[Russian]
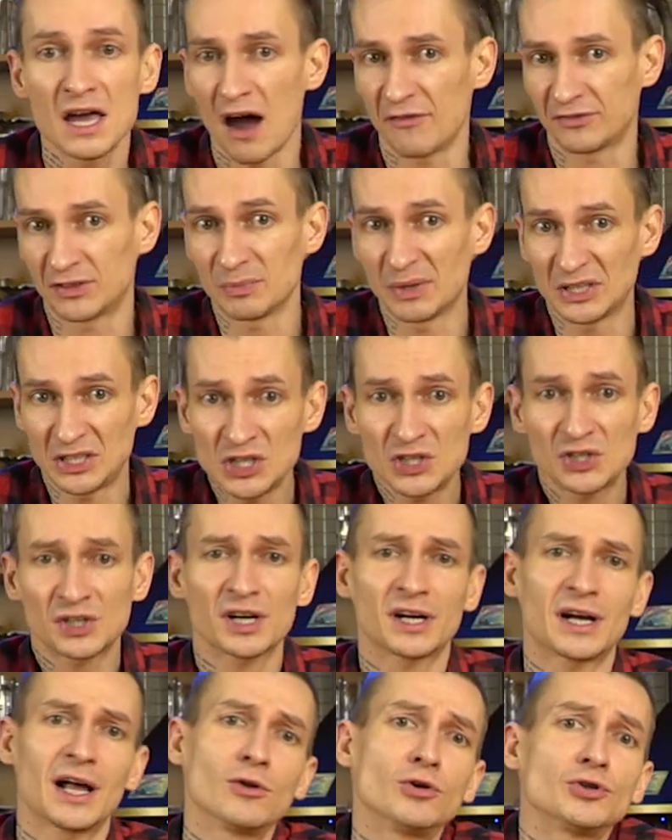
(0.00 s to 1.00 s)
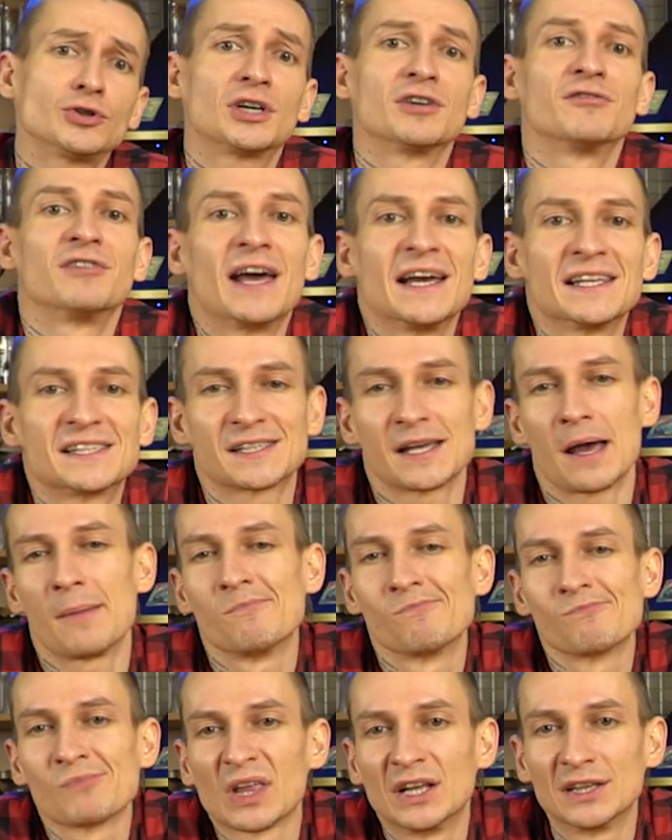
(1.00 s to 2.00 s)
Автоматическая колонка является
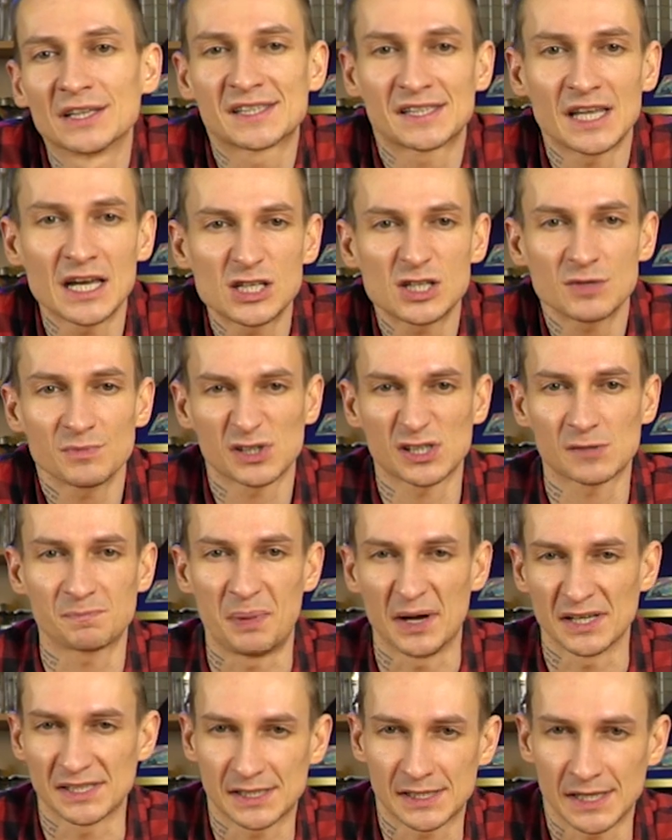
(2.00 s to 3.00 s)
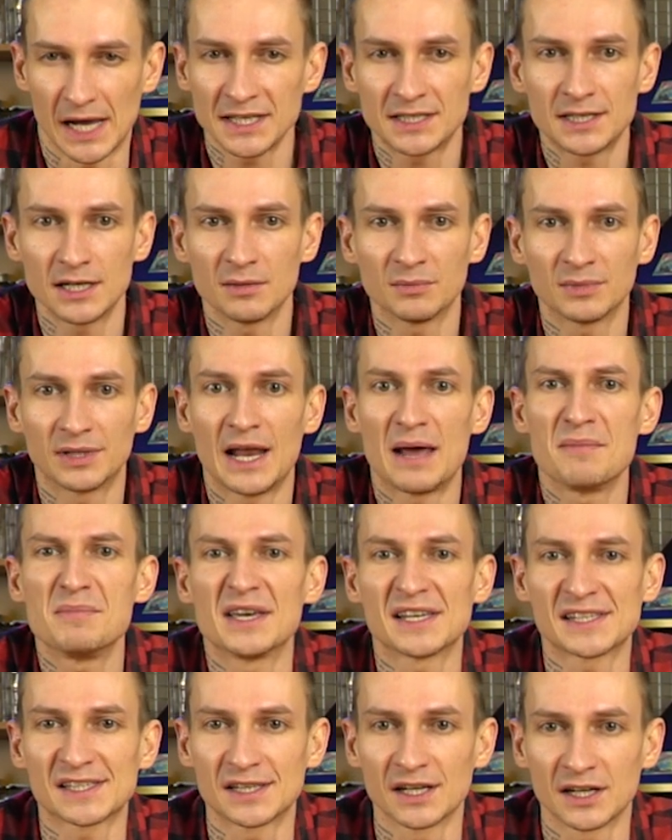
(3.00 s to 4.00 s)
настоящим спасателем для
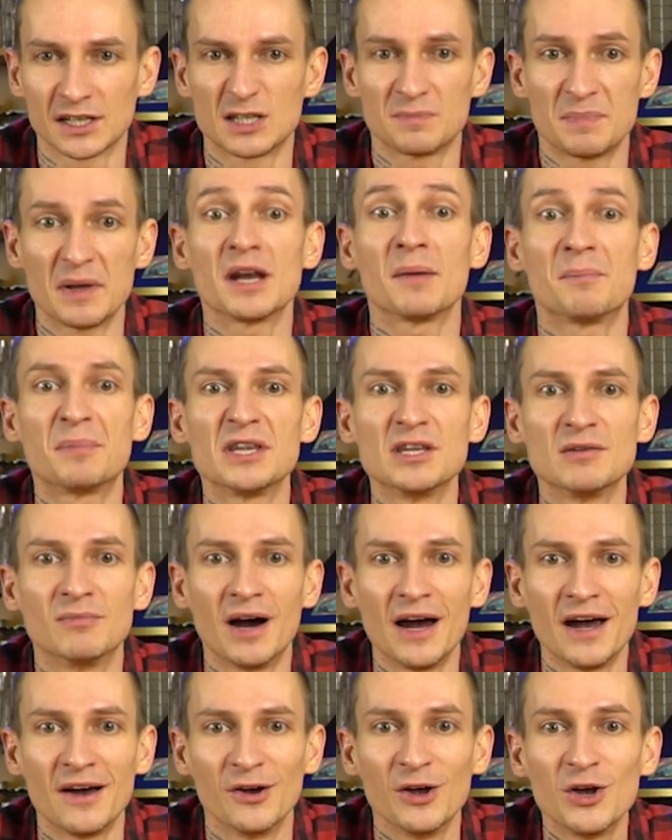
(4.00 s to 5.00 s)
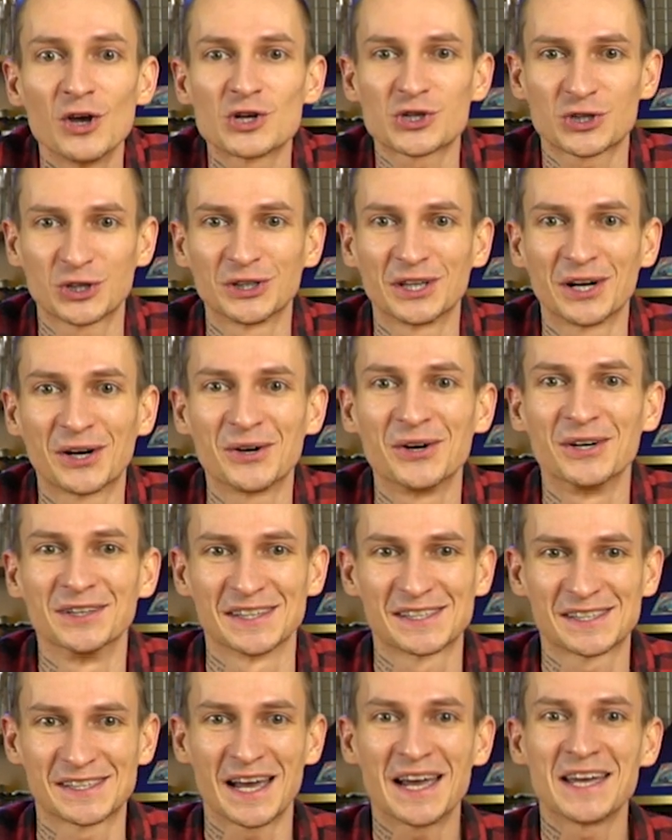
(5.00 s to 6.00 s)
местных. Теперь я понимаю, что такое
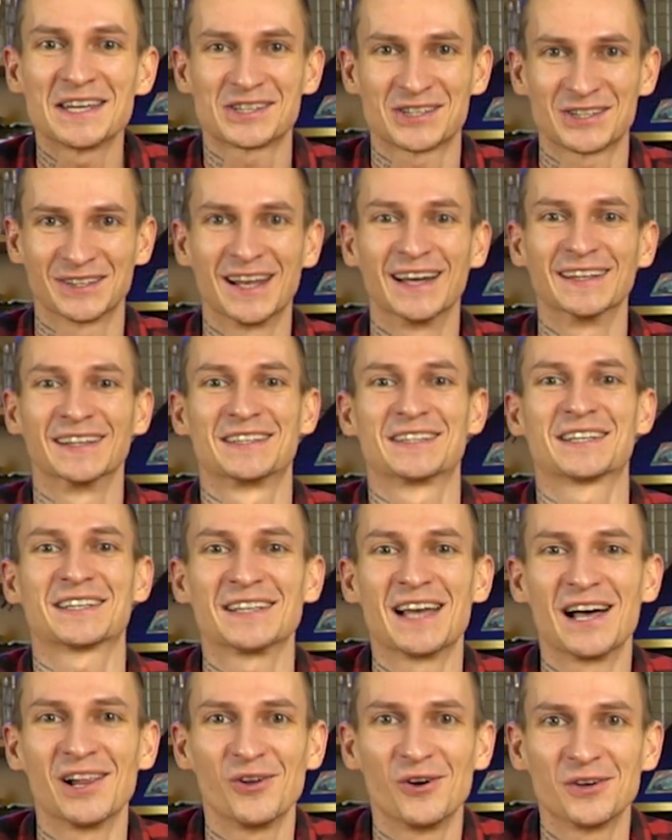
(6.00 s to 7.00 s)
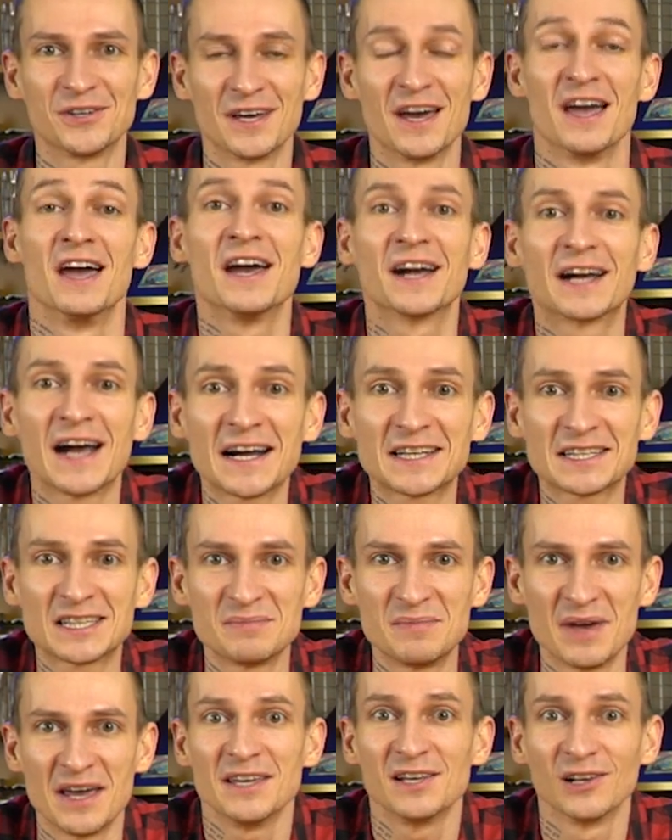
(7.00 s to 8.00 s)
настоящие нанотехнологии. Как
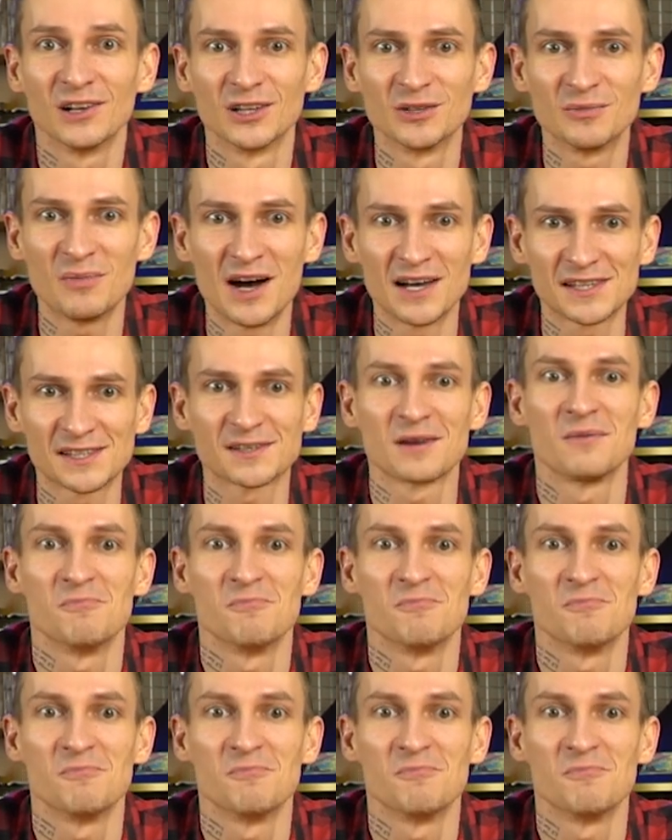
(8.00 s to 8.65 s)
тебе, Илон Маск?